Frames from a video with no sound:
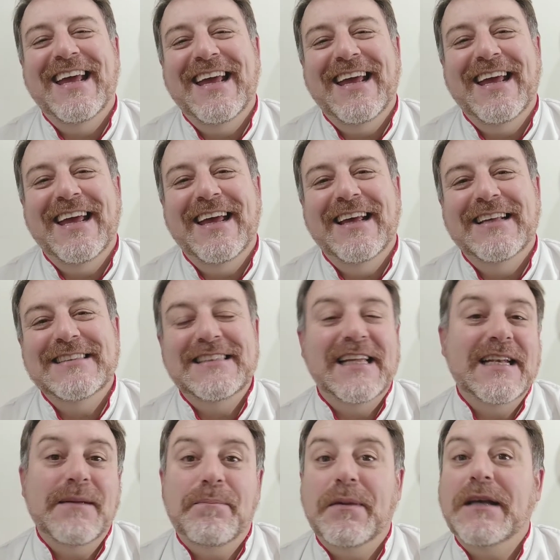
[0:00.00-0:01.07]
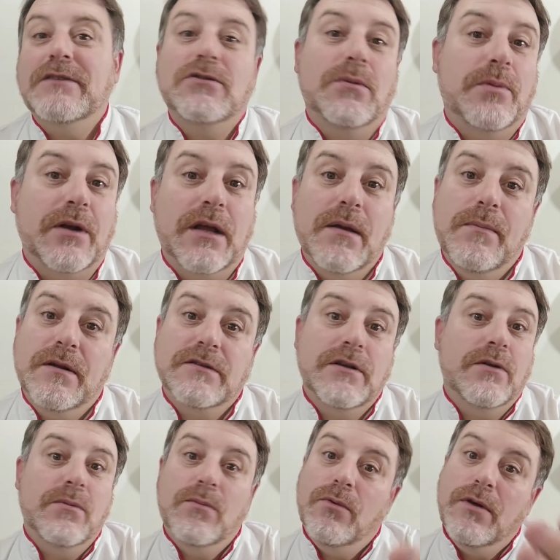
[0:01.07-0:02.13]
eh, tiene peso, por ejemplo,
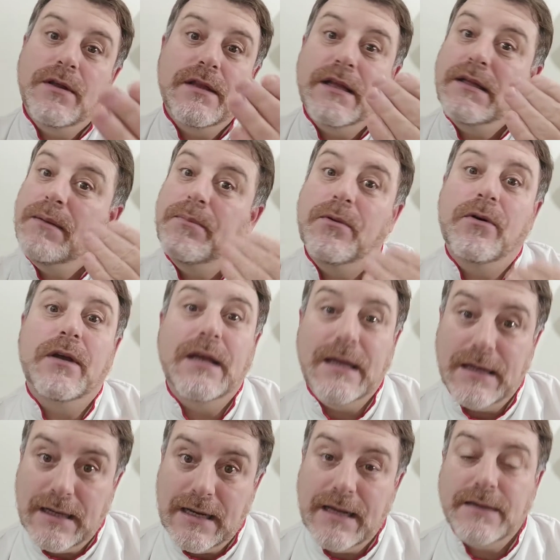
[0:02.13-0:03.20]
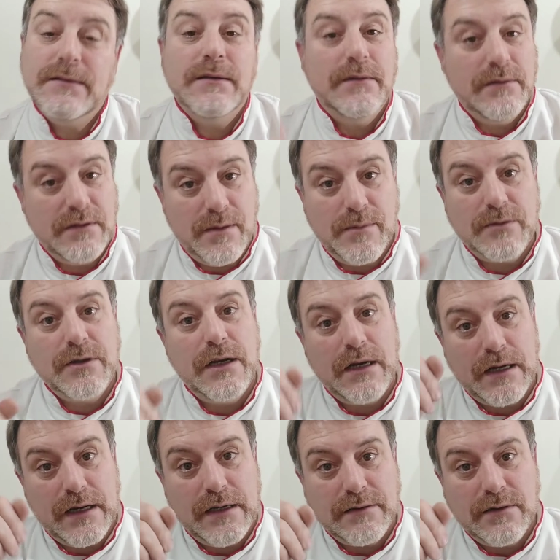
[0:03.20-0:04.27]
hacer un budín de tipo inglés, hicimos en
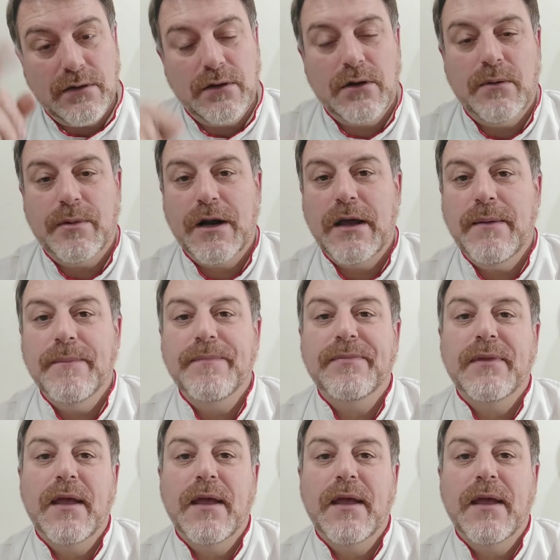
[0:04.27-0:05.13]
el canal, se lo dejo por ahí,